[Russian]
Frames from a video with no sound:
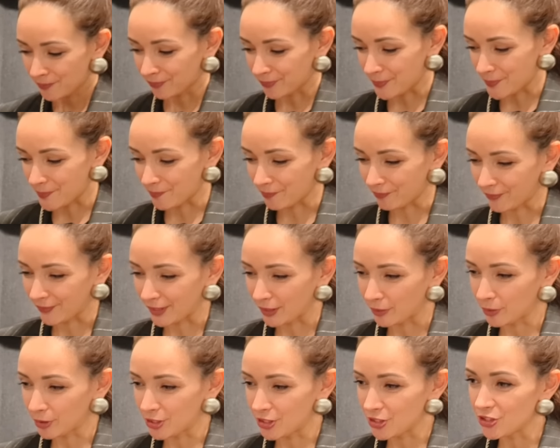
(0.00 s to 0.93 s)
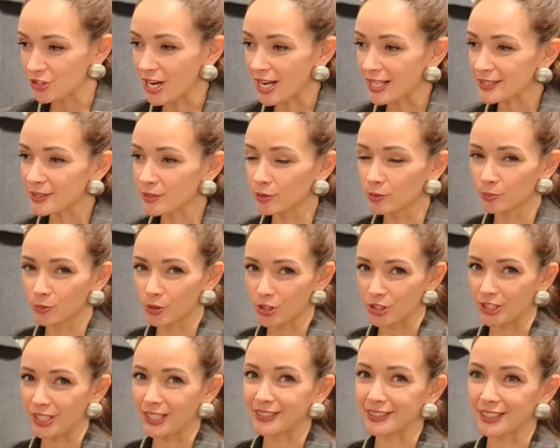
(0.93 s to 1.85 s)
Очень часто он
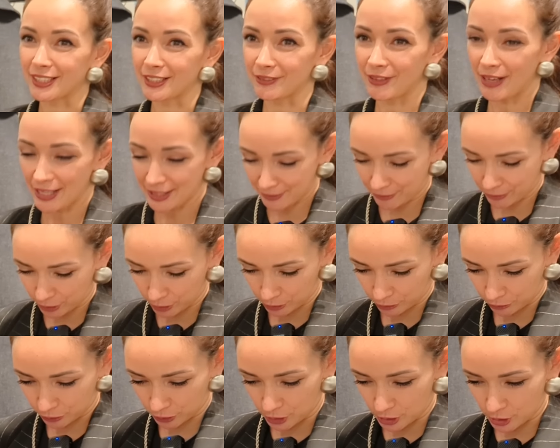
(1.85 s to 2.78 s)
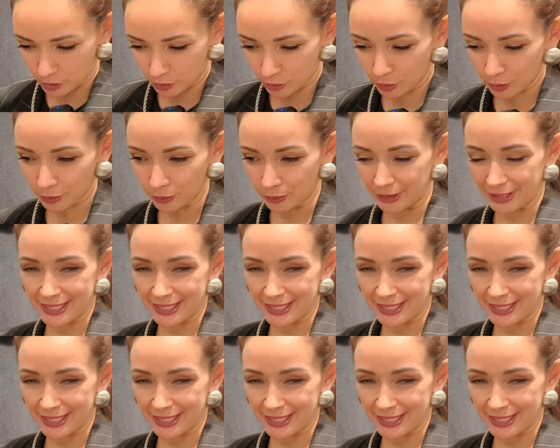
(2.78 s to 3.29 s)
может открывать вот эту вот зону,